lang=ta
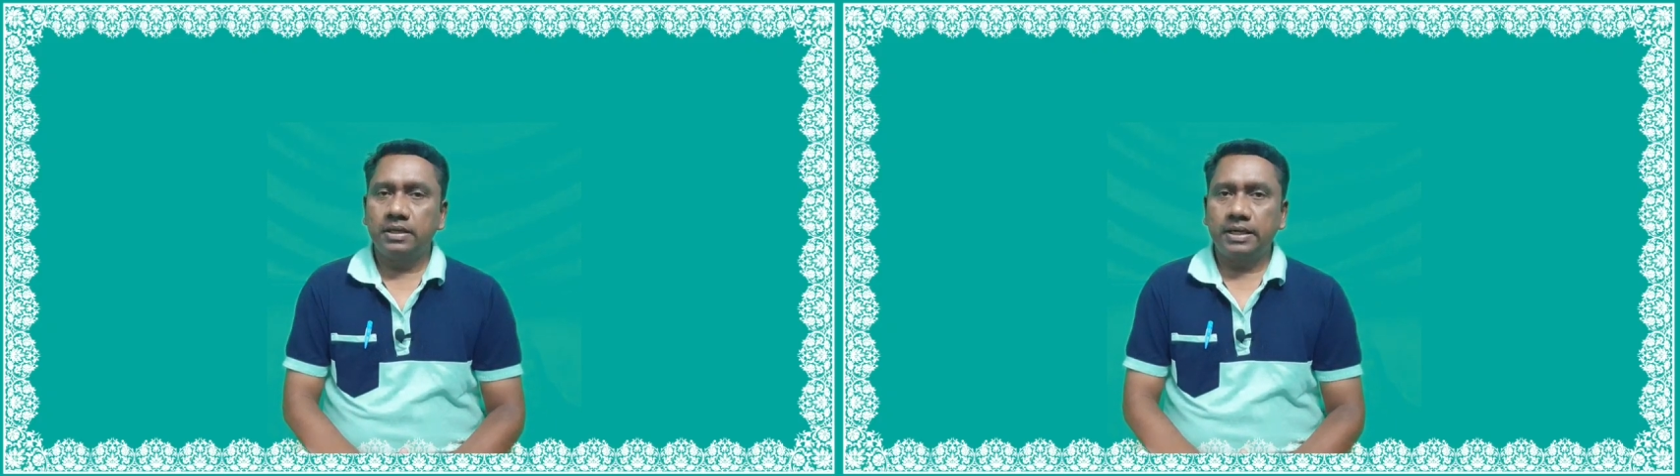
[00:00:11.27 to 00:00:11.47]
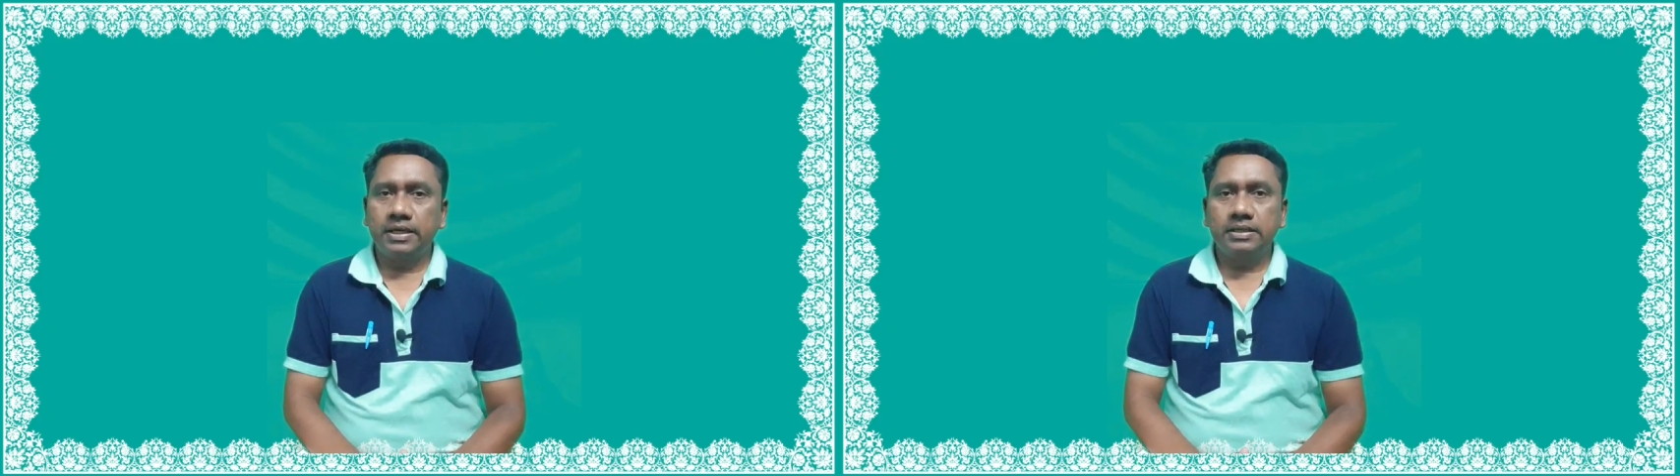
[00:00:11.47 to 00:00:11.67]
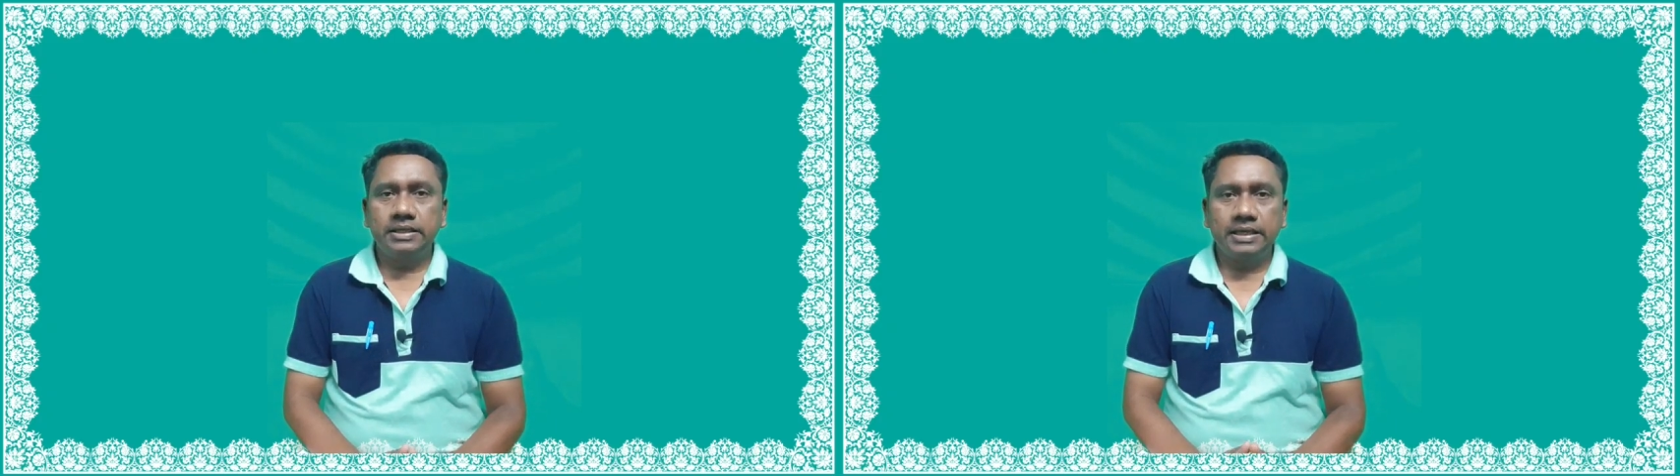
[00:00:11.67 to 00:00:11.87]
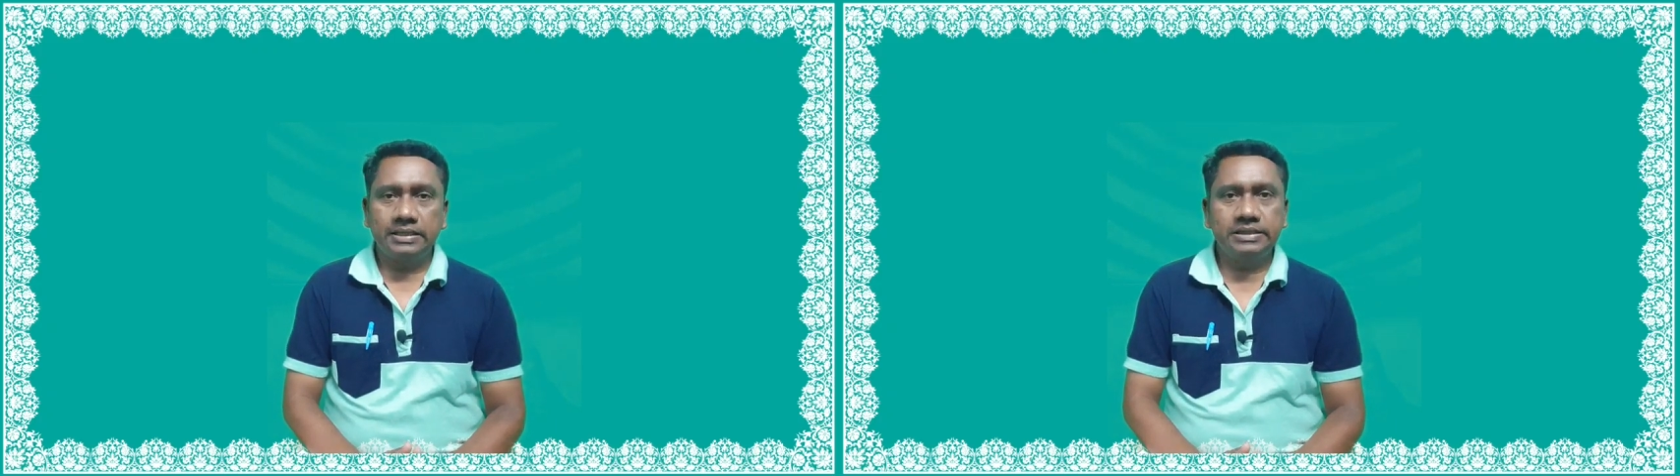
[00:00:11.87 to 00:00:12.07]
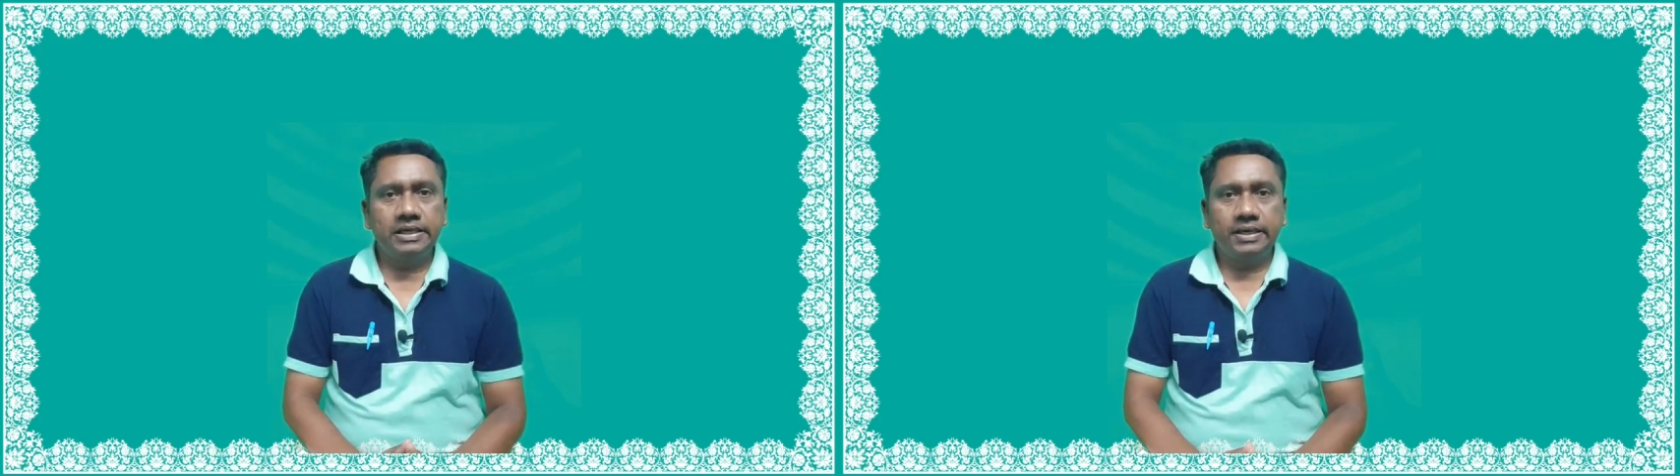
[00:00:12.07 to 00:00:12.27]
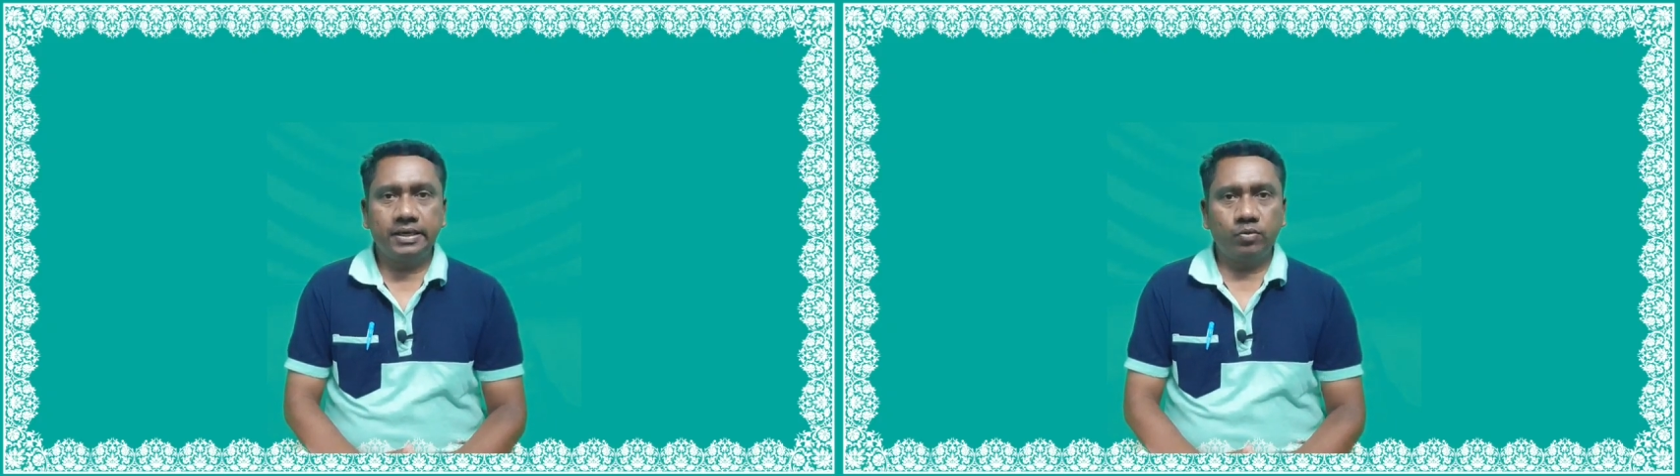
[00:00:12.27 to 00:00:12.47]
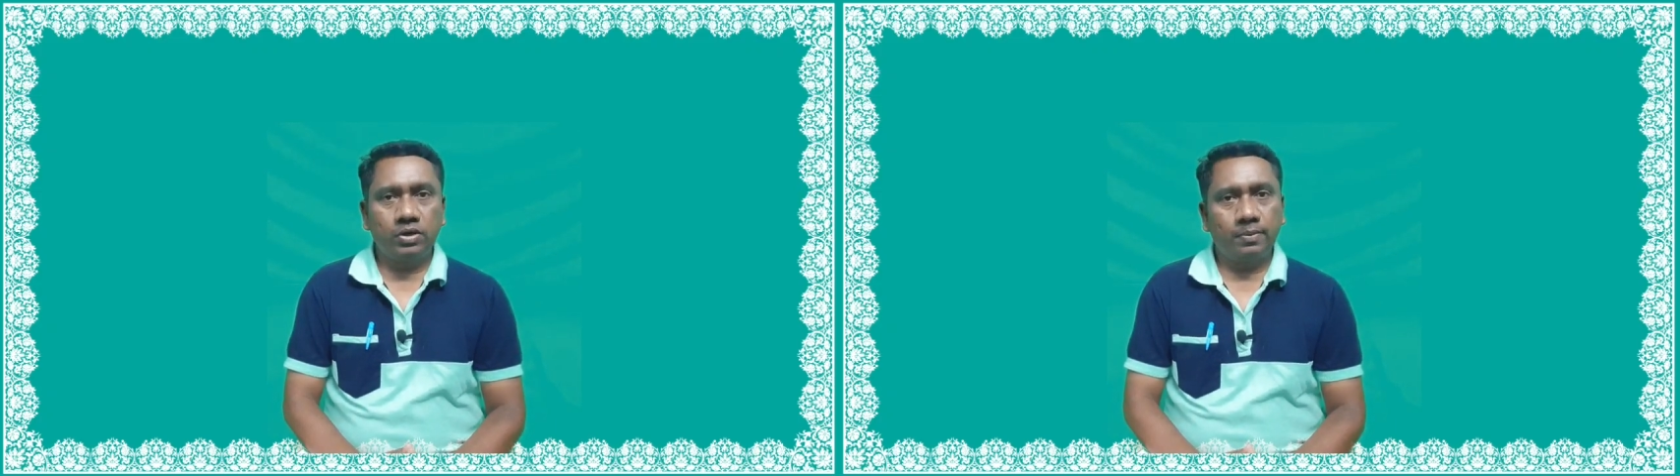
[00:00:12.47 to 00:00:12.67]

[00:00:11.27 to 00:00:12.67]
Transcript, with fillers: ரெண்டாவது என்ஜினியரிங்கில் ஒரு